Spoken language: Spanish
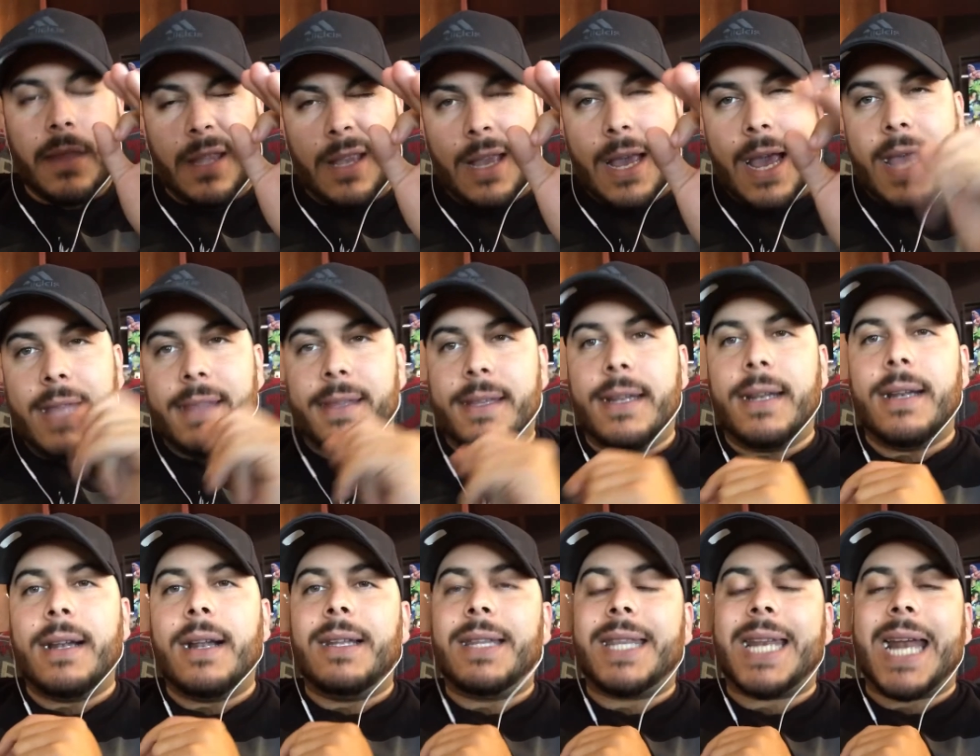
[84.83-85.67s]
Ahí tienen
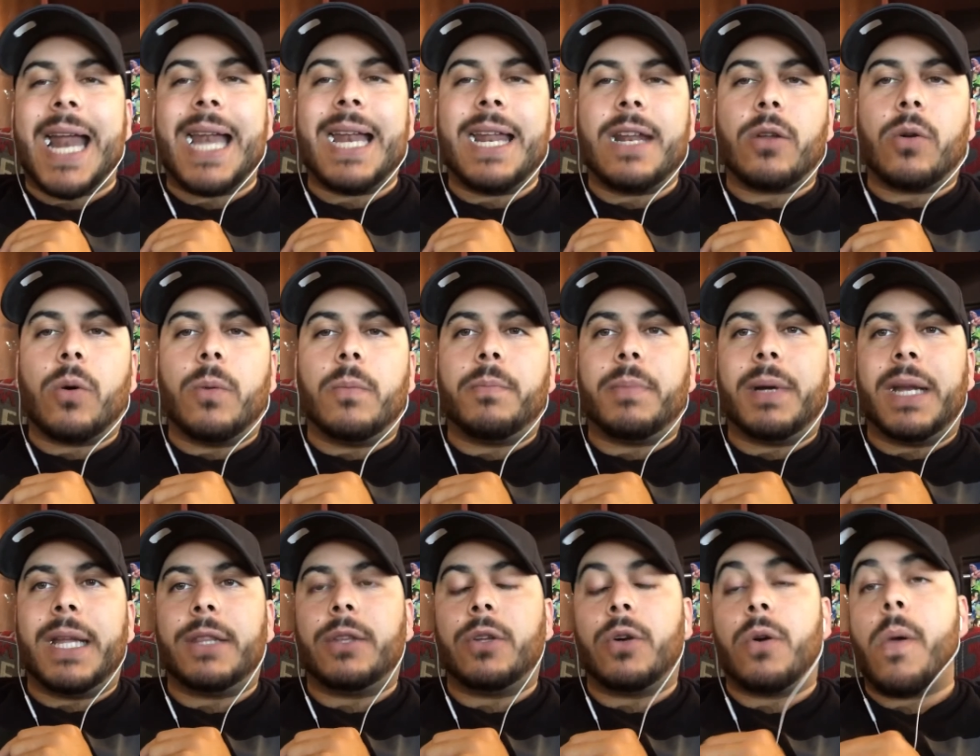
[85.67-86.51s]
el tráiler
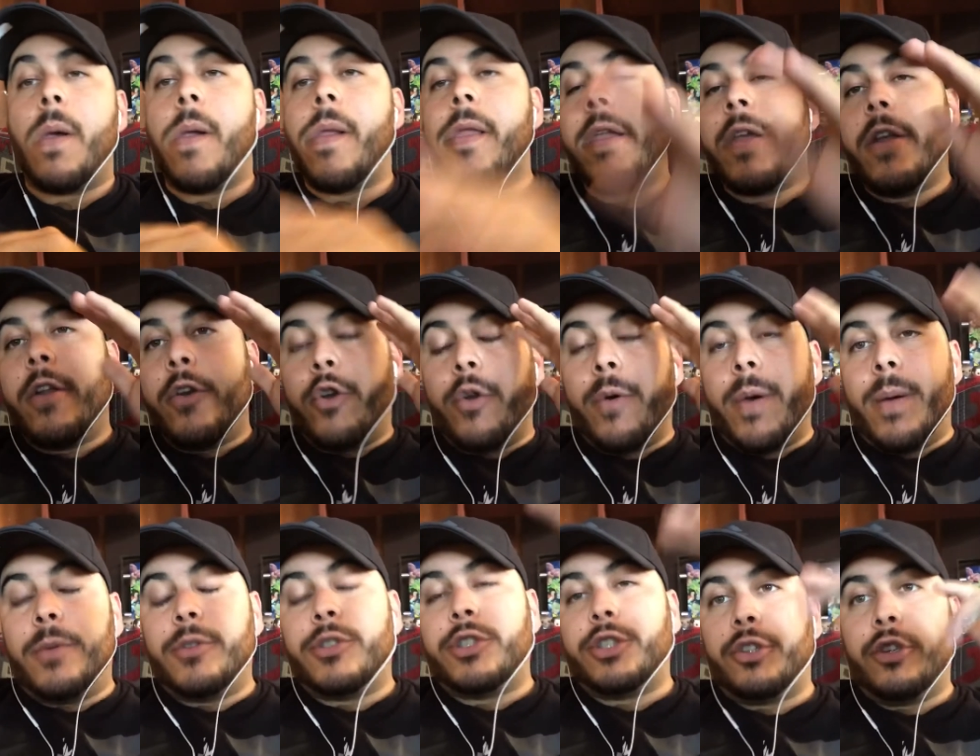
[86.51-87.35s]
completo. Nos
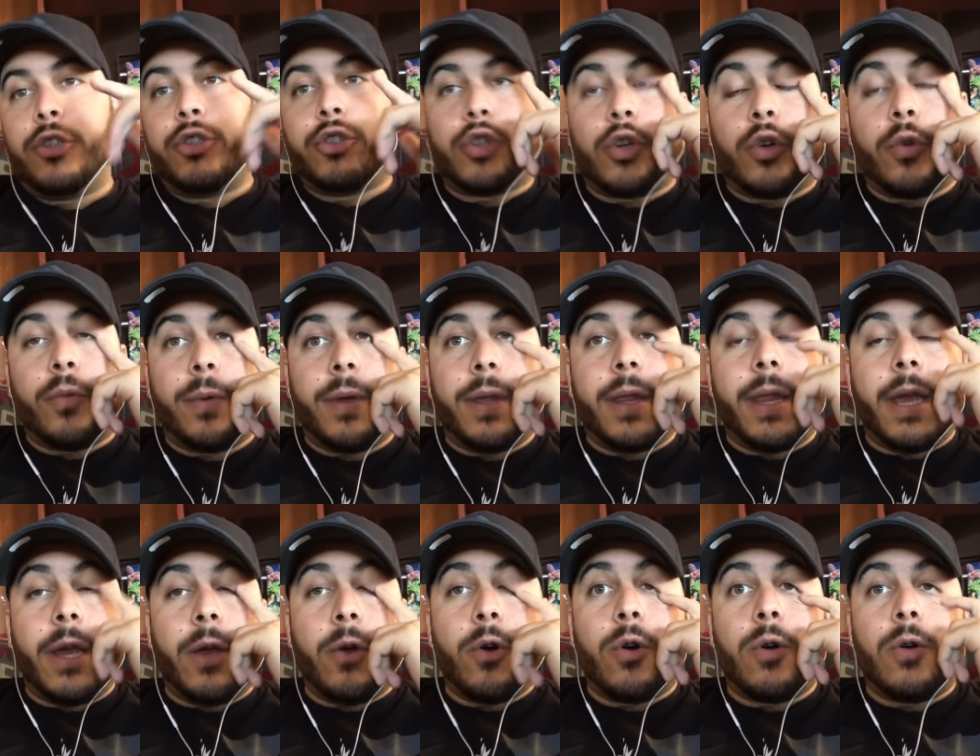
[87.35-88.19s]
vemos en otro
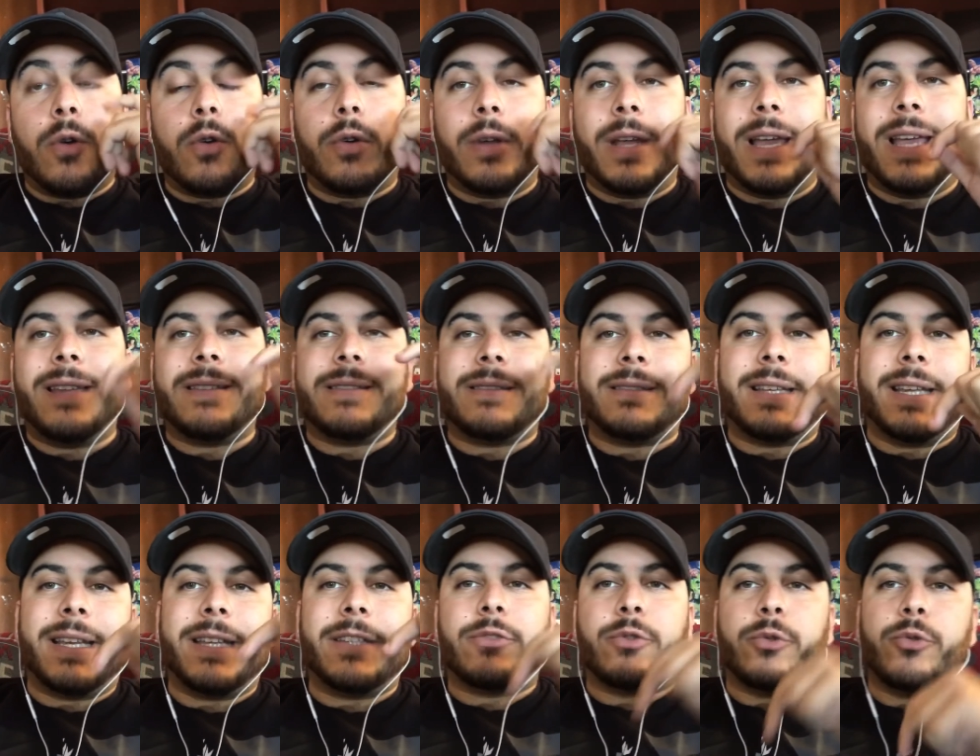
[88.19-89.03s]
video.
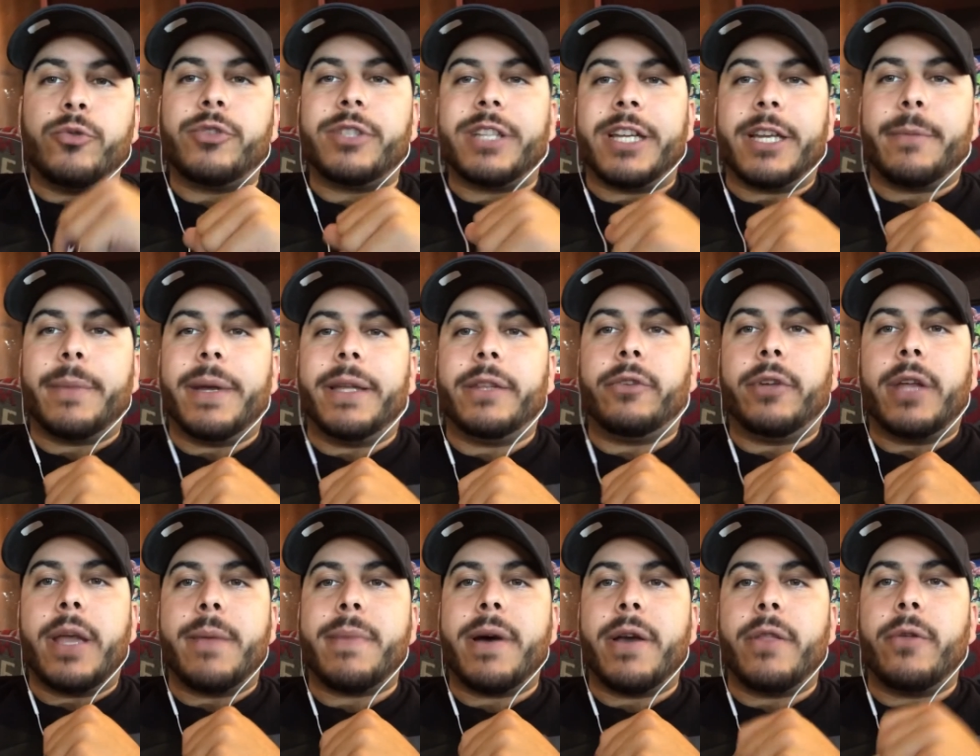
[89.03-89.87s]
Este es un segmento
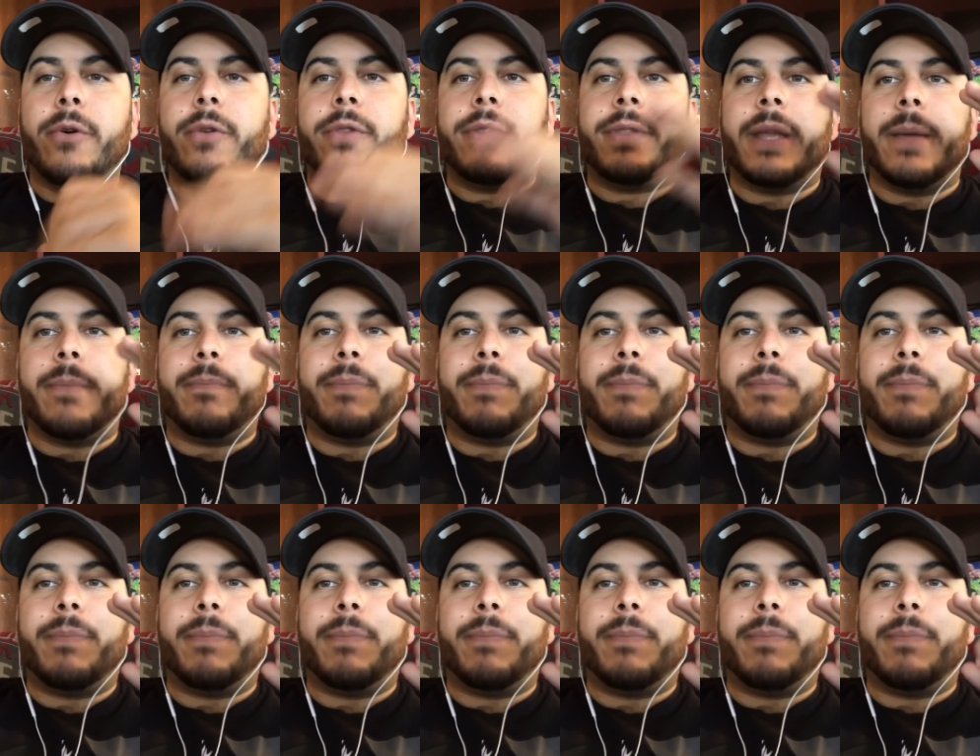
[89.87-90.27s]
llamado de